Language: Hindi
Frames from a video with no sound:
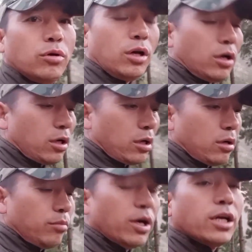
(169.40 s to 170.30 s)

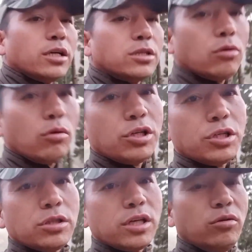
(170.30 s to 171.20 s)
ब्लड का सर्कुलेशन
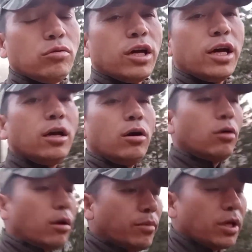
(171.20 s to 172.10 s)
सही होता है और
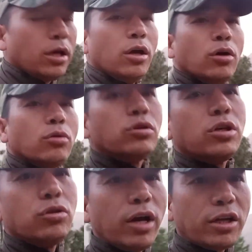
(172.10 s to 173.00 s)
अपनी खुद की
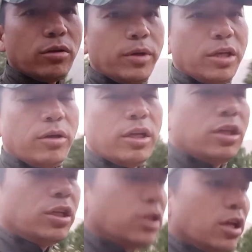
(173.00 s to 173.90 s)
जो एक्टिविटी रहती है
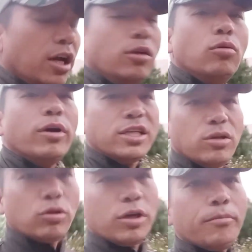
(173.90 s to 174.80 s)
जैसे कई लोग ऐसे
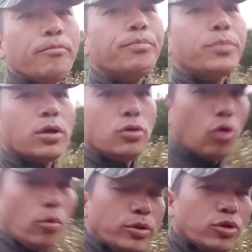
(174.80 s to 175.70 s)
होते हैं जो
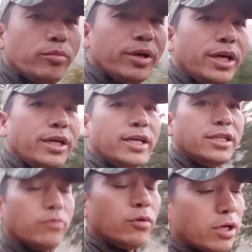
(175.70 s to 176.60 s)
ऑफिसों में या ऐसे
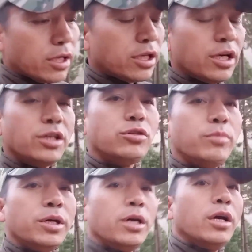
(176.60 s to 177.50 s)
वर्क करते हैं जो में
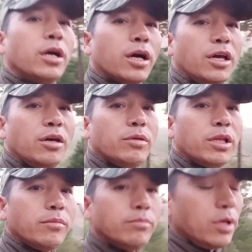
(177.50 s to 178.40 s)
कहीं
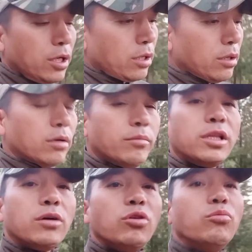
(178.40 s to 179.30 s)
मतलब आ, मतलब
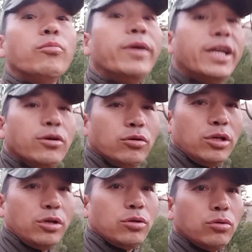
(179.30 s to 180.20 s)
कोई मूवमेंट नहीं होती
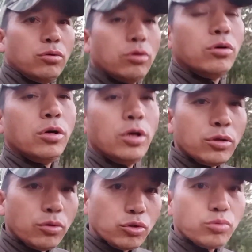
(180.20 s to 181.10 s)
तो तो
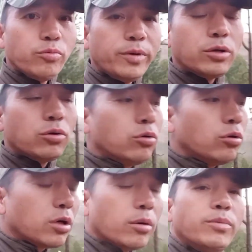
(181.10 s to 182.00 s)
उस मूवमेंट को
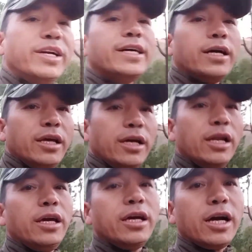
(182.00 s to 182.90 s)
कंप्लीट करने के लिए
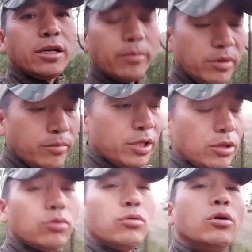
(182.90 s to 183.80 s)
या अपनी बदन को